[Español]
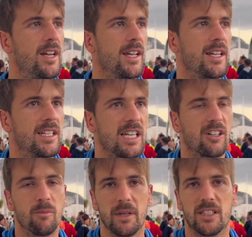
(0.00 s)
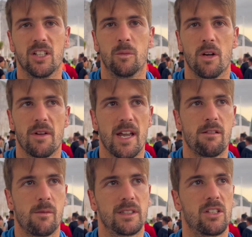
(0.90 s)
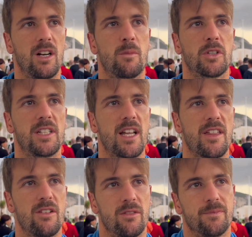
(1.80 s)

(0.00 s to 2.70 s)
y se ha competido muy bien, hemos mantenido la portería a cero.